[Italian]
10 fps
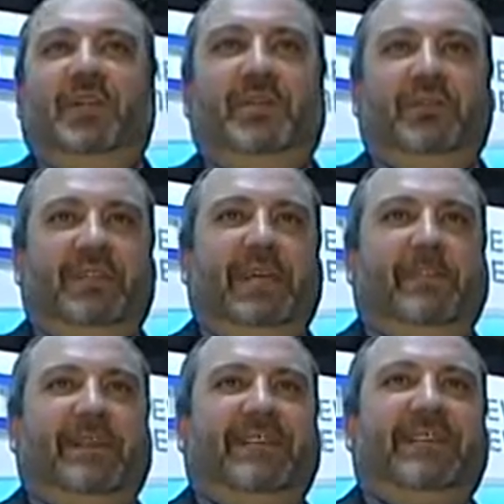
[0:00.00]
Hyundai
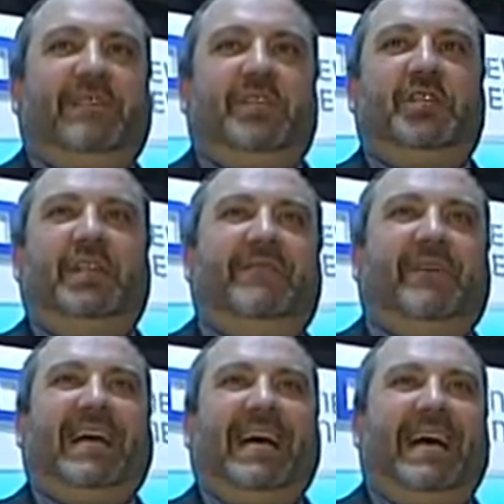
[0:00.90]
presenta a
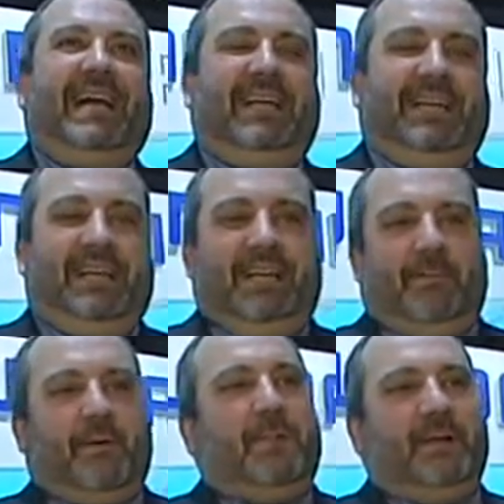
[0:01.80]
Ginevra anche la
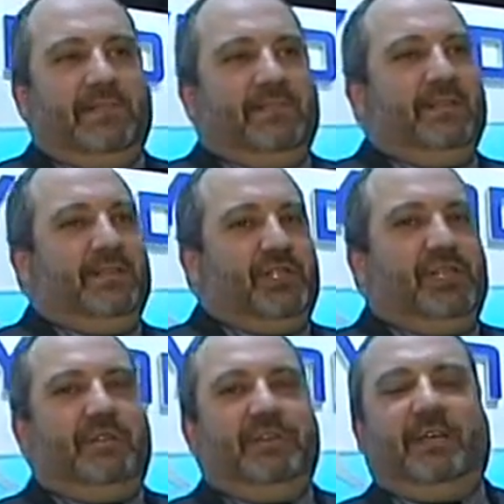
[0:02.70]
propria
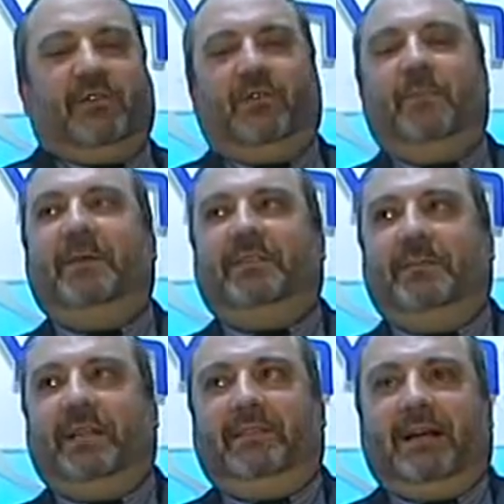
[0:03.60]
strategia di
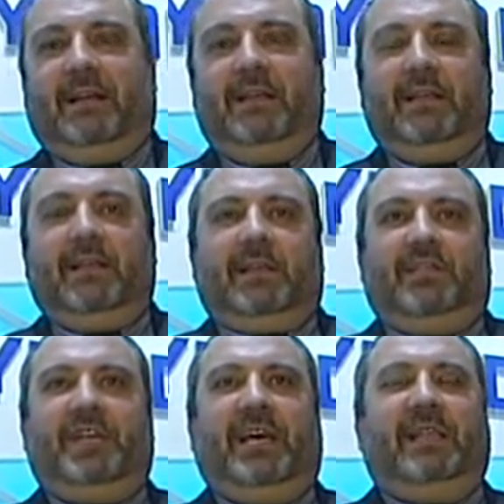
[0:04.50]
ecocompatibilità
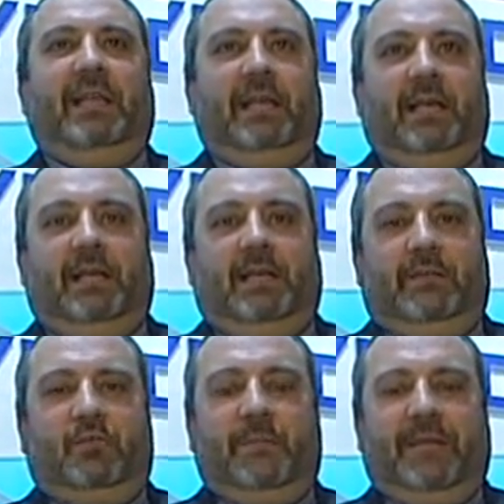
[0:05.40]
Già nel
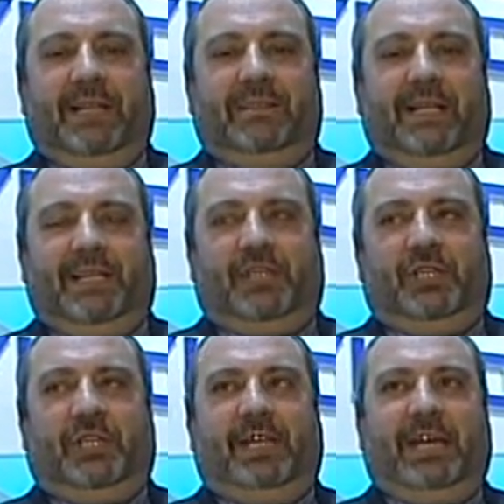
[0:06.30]

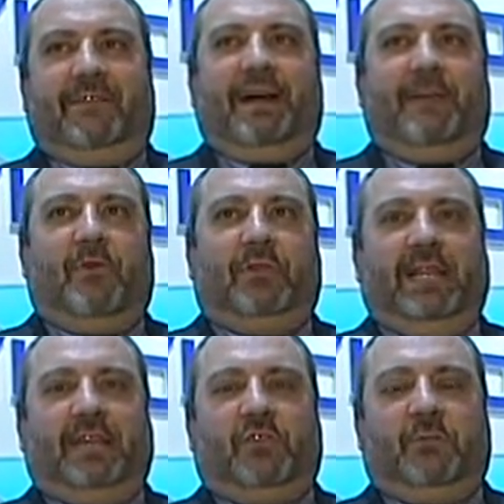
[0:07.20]
2010 eravamo
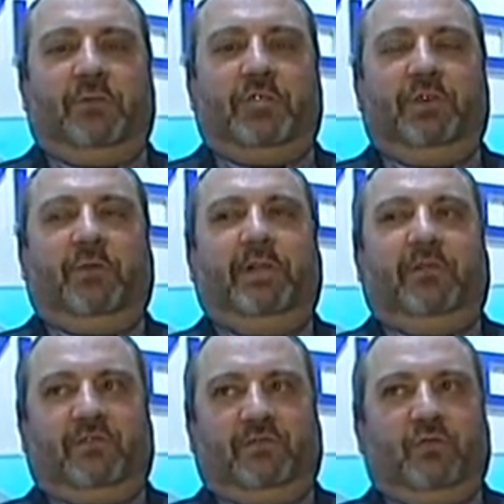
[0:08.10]
nella top 5 dei
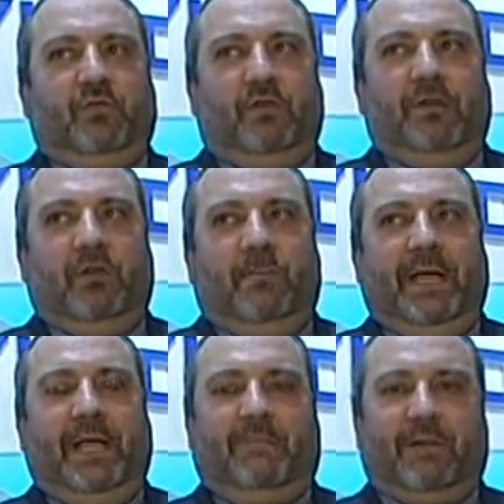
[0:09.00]
costruttori
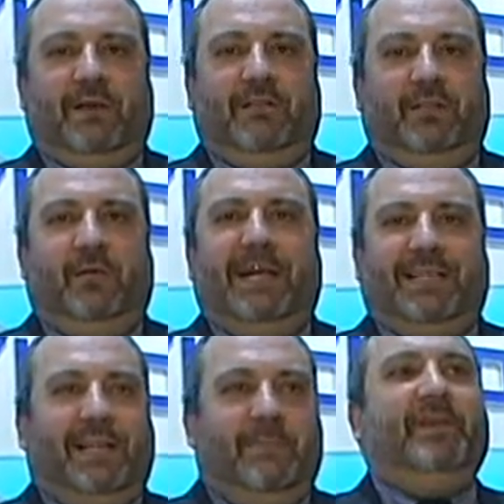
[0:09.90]
europei per quanto
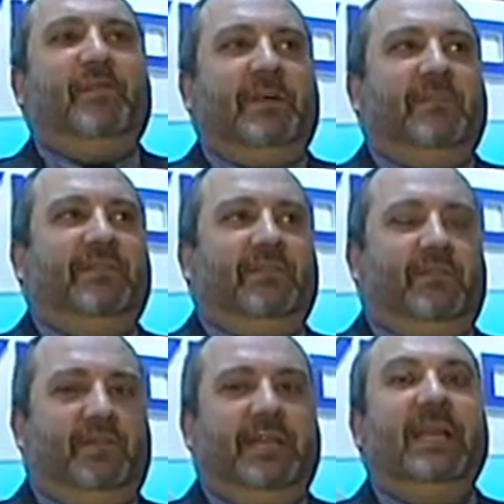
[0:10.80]
riguarda le minori
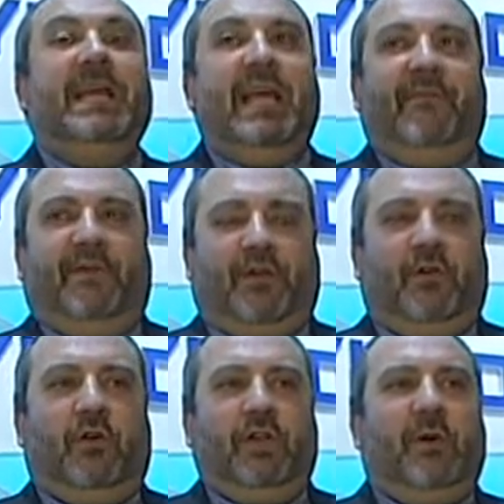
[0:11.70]
emissioni e fra
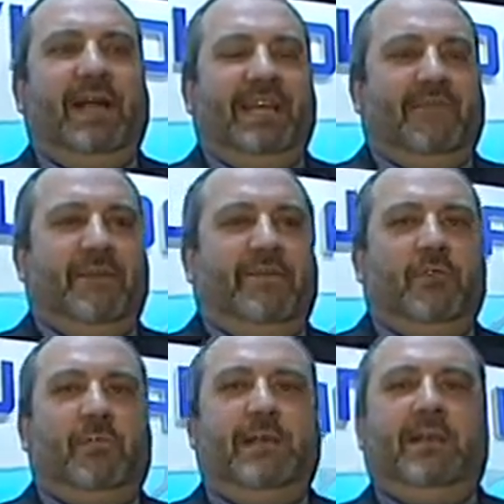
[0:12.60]
coloro i quali
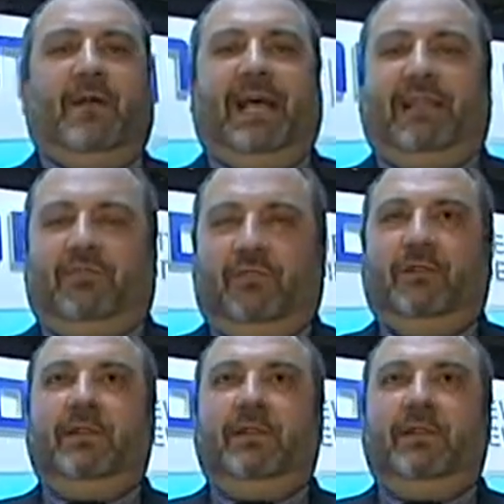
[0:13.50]
avevano migliorato